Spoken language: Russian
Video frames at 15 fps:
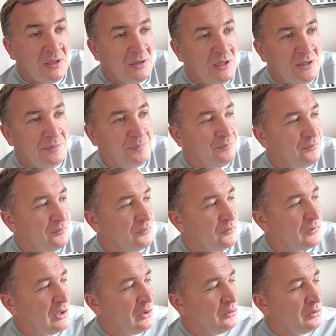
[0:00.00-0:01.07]
Ладно,
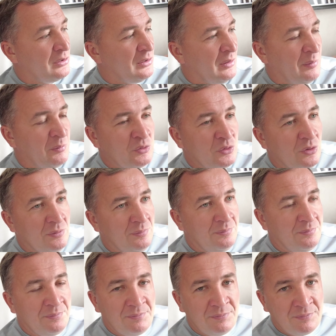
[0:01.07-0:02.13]
короткий обзор.
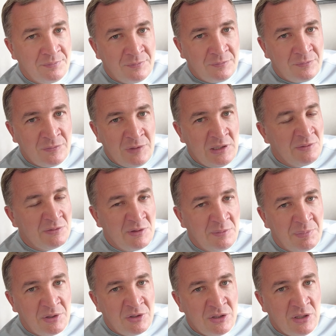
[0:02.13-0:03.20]
На этом с вами
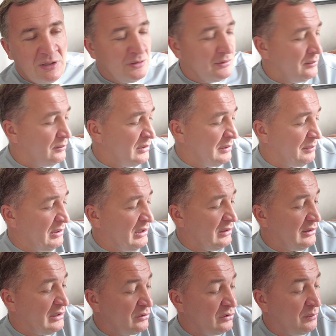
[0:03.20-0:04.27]
прощаюсь. Я приехал
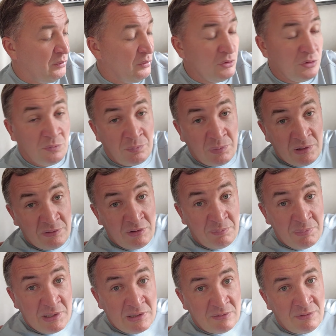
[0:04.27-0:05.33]
так все поздно, половина
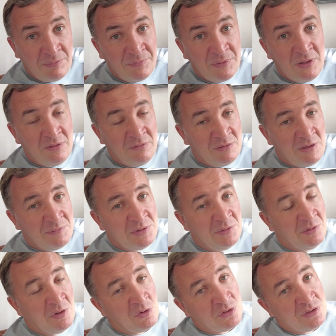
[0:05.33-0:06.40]
пятого. Вам всем
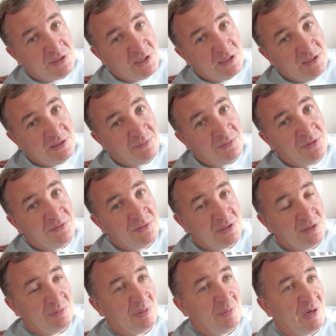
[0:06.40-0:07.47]
хорошего настроения,
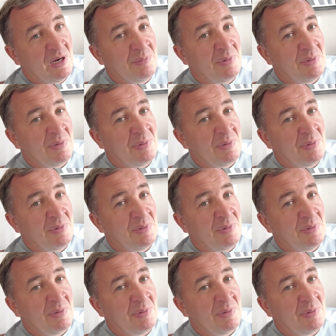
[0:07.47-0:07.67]
всем добра и